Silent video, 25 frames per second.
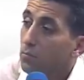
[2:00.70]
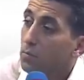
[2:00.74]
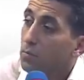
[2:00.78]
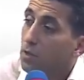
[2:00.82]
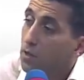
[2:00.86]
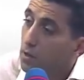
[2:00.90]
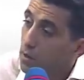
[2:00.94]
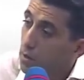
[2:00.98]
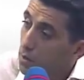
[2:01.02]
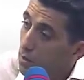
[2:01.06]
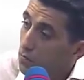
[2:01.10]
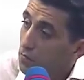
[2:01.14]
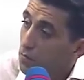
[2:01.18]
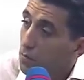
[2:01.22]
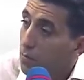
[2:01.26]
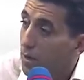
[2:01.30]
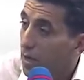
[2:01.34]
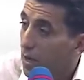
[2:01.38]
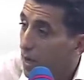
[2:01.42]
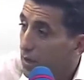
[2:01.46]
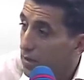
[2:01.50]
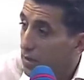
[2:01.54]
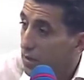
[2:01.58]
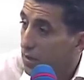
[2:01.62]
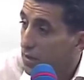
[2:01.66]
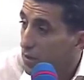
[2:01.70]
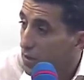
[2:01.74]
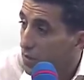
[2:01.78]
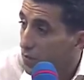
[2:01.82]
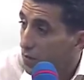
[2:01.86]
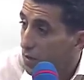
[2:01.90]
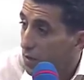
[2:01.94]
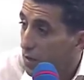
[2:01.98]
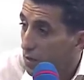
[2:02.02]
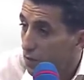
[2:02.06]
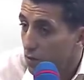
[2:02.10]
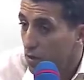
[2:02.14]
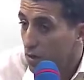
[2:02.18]
من في مرحله تسير
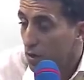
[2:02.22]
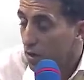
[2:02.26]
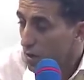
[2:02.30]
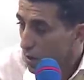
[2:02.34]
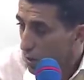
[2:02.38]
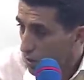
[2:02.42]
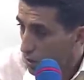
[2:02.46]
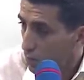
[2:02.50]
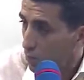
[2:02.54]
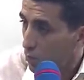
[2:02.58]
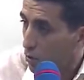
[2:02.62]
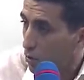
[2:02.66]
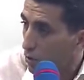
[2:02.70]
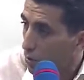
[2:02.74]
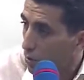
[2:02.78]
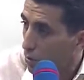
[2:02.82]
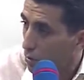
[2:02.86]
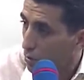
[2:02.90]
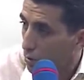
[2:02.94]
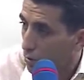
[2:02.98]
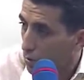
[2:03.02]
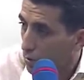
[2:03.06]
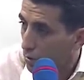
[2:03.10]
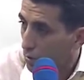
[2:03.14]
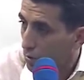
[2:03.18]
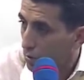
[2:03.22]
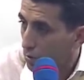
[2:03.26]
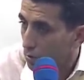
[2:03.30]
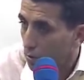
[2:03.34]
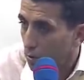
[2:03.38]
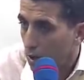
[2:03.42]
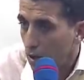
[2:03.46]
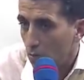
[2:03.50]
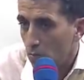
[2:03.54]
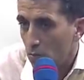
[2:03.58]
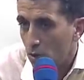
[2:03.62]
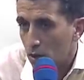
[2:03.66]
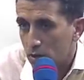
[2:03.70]
في النادي الافريقي نجم نقول لك
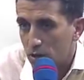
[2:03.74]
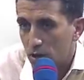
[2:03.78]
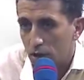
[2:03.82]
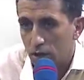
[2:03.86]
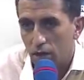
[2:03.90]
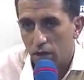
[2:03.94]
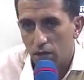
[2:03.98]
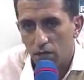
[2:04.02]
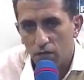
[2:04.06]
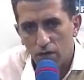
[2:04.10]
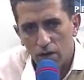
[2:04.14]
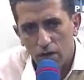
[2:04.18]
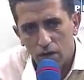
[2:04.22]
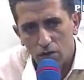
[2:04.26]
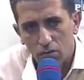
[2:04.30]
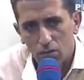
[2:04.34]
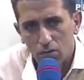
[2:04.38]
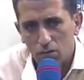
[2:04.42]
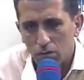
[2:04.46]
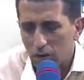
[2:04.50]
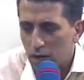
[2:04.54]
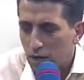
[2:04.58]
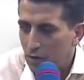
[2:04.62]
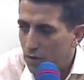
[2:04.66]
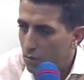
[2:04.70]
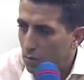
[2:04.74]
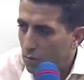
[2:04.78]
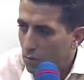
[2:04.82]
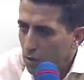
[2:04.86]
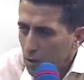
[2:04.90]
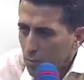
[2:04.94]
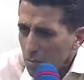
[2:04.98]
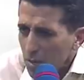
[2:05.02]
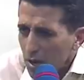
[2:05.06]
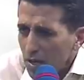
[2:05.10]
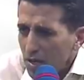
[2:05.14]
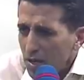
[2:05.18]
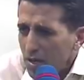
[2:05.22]
اه وقت خلافات وكذا
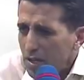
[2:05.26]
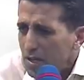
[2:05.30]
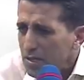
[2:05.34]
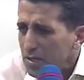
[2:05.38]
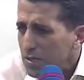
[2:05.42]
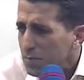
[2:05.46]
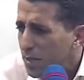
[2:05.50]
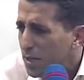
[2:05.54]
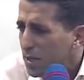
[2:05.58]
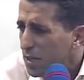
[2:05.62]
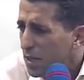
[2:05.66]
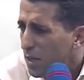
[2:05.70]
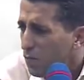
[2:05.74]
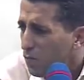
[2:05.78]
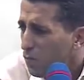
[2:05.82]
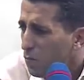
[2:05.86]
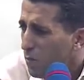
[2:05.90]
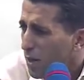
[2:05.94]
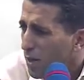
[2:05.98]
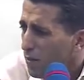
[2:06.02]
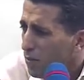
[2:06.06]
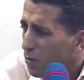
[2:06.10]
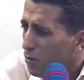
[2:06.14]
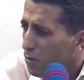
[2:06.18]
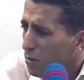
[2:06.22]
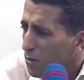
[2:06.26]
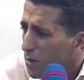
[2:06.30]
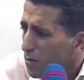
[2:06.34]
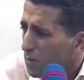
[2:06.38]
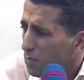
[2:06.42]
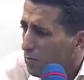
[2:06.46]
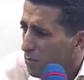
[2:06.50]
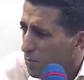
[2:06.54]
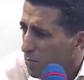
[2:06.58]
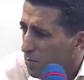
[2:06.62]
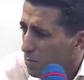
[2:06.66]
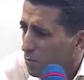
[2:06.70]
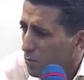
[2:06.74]
وكل ما احنا ناس معناتها نعرفوا بعضنا قلت لك
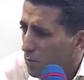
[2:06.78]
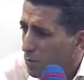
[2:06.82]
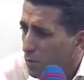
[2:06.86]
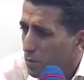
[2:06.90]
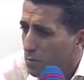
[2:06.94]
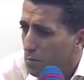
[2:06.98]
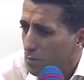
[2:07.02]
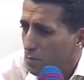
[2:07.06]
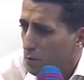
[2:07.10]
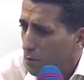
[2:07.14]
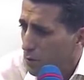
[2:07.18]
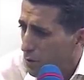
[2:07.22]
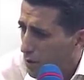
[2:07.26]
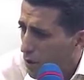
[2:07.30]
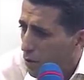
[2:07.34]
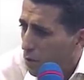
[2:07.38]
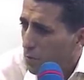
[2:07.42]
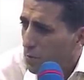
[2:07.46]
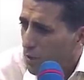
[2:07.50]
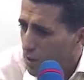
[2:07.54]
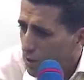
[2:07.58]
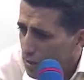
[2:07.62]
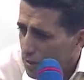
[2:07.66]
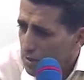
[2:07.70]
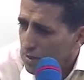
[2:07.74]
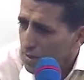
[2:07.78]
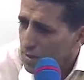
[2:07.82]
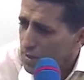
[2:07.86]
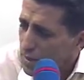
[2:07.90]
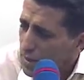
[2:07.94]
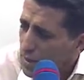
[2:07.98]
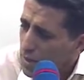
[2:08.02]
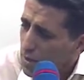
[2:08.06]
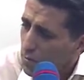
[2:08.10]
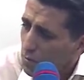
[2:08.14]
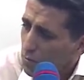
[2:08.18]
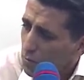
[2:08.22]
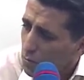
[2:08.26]
قلت لك لو من 20
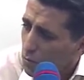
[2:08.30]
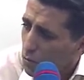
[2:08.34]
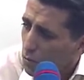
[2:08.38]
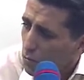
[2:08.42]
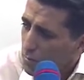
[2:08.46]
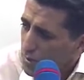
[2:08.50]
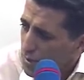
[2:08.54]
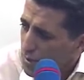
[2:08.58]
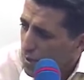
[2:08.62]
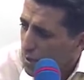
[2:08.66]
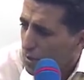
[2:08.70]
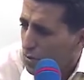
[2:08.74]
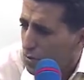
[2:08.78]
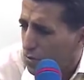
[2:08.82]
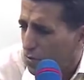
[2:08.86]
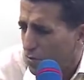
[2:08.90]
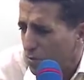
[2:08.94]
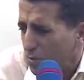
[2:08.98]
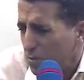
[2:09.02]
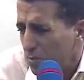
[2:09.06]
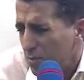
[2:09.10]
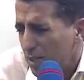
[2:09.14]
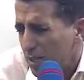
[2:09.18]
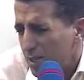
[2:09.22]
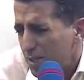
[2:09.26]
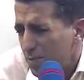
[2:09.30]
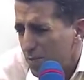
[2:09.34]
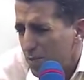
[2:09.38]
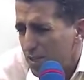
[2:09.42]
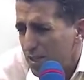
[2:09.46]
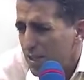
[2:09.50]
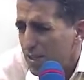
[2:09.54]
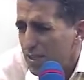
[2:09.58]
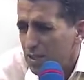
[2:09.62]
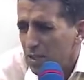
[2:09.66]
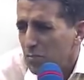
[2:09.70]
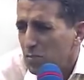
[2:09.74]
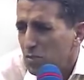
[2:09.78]
سنه و15 وكل معناتها ما
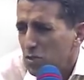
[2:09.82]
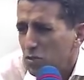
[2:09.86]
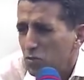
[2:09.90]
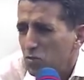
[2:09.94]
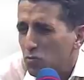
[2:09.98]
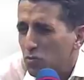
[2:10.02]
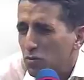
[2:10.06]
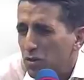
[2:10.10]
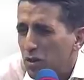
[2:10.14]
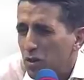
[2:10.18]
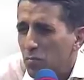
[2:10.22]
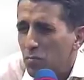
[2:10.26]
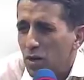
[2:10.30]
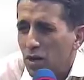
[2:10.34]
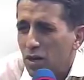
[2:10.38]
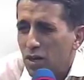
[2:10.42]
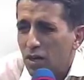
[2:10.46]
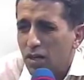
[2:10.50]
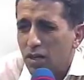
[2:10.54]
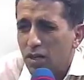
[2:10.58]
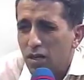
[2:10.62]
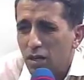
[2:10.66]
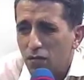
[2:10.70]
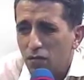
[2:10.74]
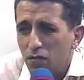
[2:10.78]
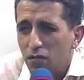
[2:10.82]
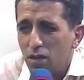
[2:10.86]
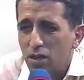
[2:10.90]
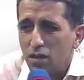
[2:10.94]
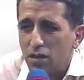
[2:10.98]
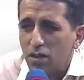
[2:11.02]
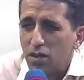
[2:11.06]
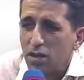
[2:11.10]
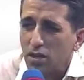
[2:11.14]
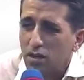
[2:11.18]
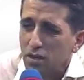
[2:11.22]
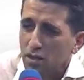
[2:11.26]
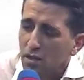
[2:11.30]
تنجمش تكون ثم
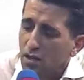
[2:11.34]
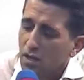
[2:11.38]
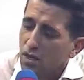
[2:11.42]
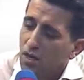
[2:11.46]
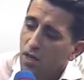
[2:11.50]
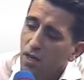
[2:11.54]
الخلافات اللي